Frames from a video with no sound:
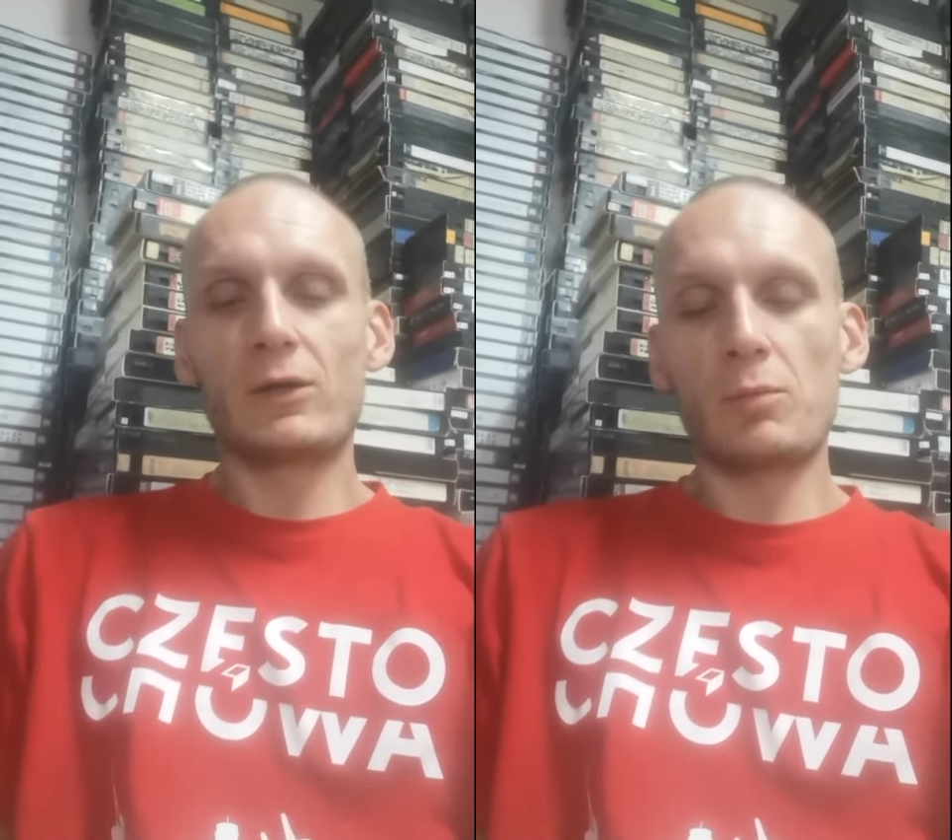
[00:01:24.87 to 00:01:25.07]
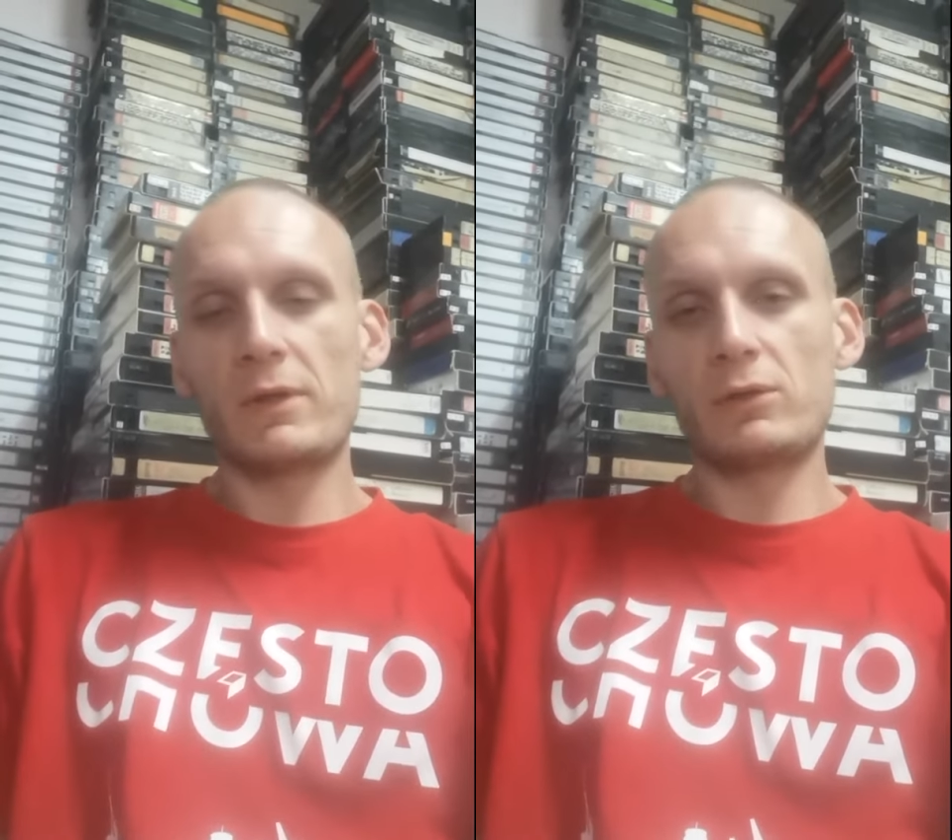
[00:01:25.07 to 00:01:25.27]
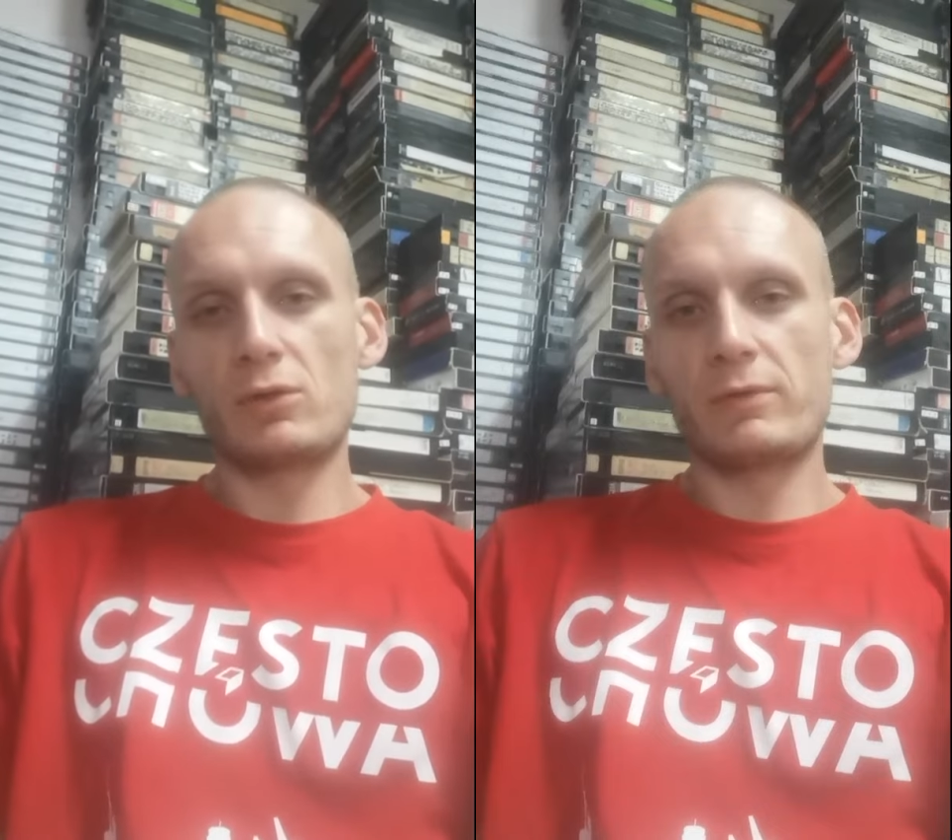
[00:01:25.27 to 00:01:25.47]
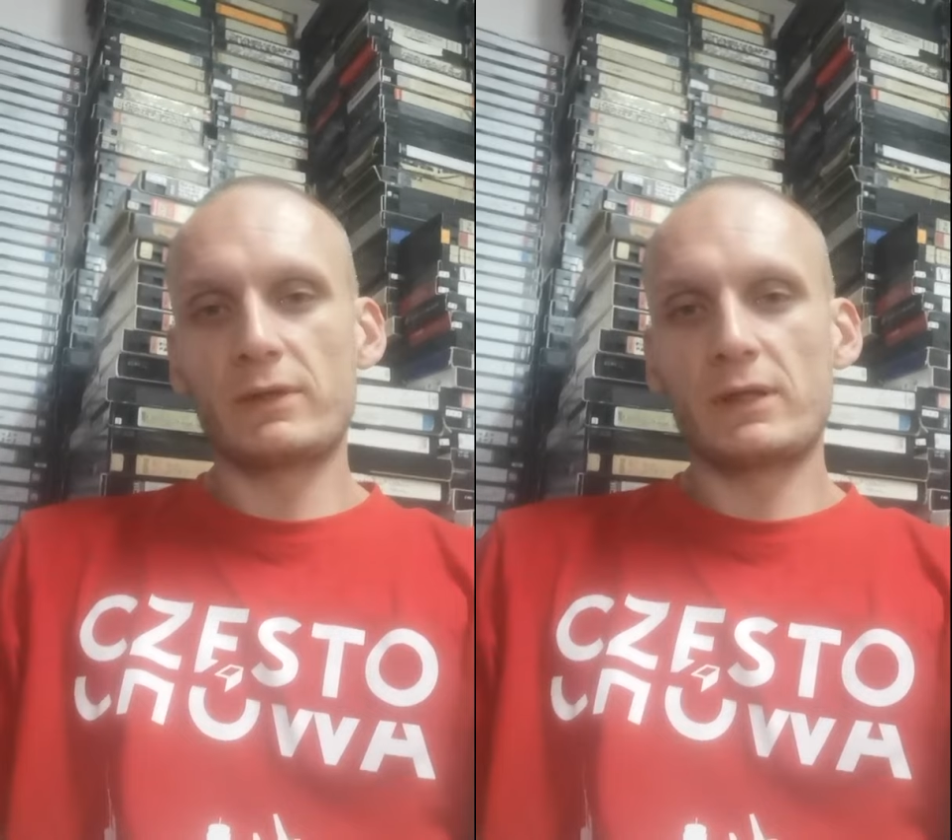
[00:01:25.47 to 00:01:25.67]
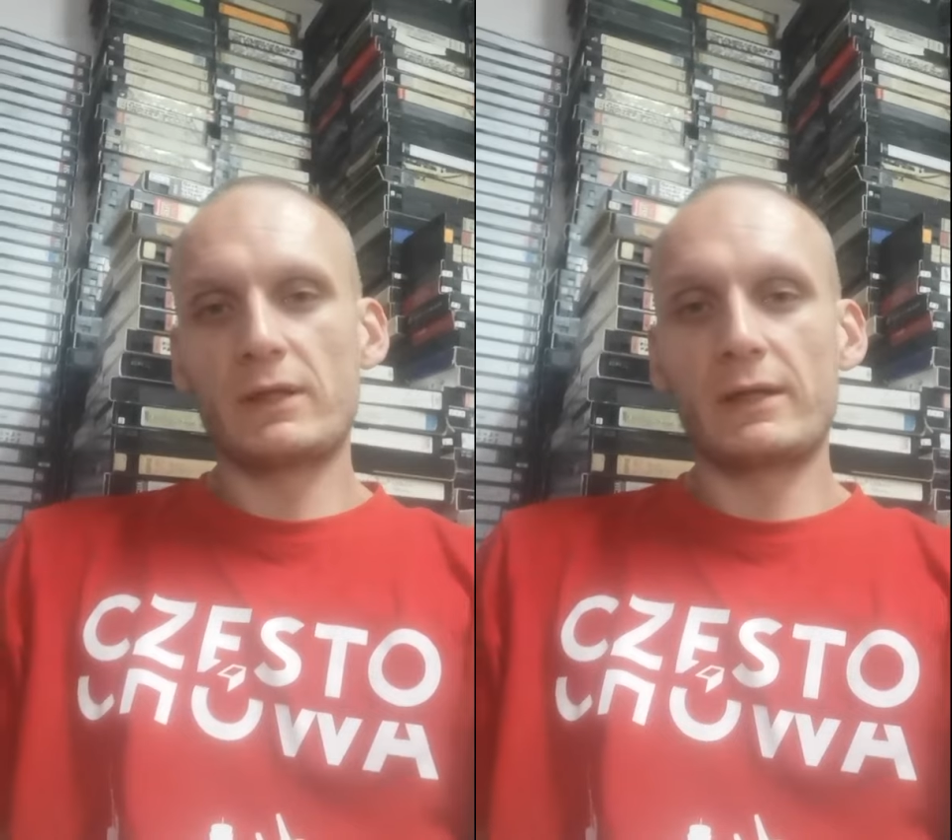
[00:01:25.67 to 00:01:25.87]

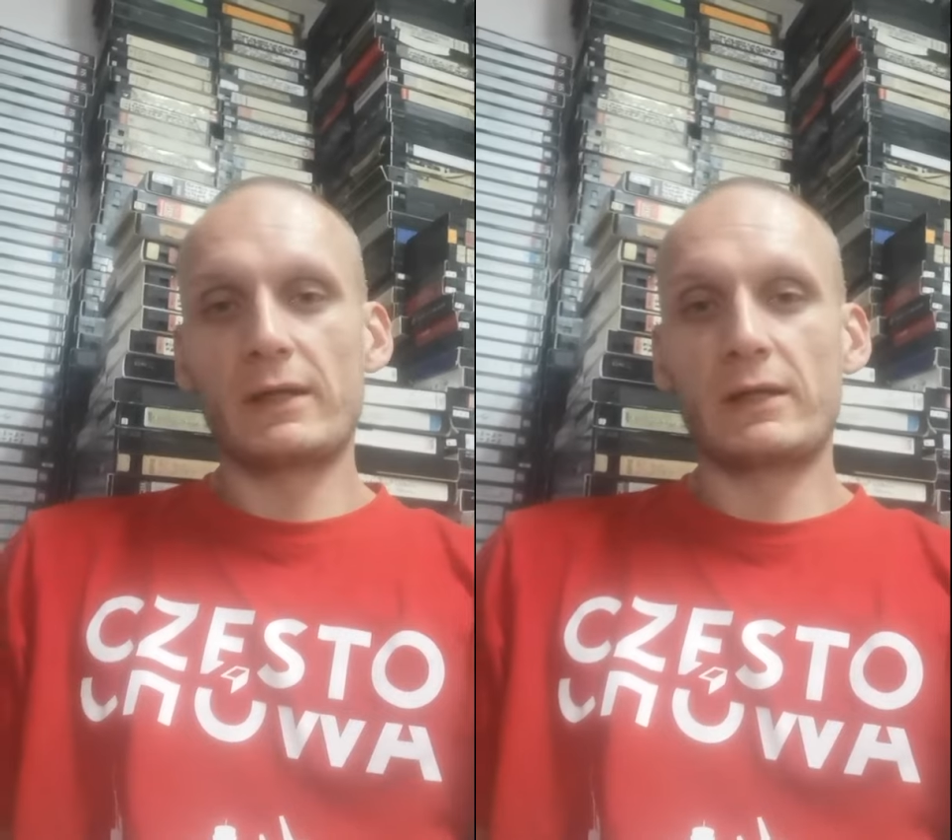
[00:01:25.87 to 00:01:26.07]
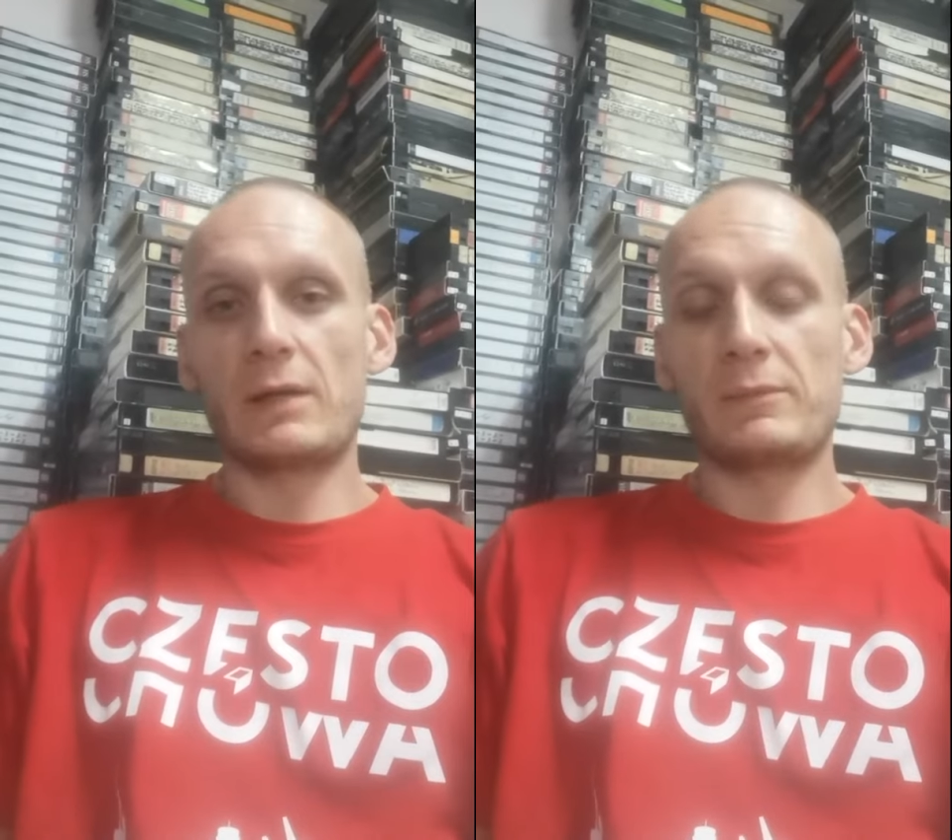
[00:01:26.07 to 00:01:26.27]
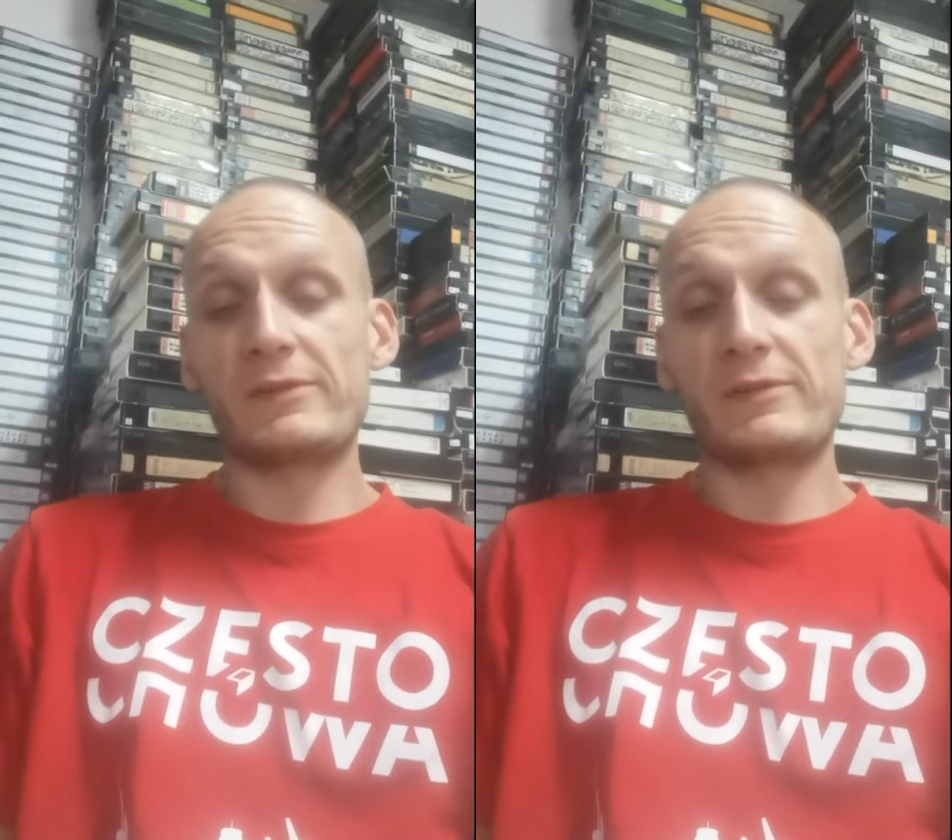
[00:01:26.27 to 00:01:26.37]
komentowania reklam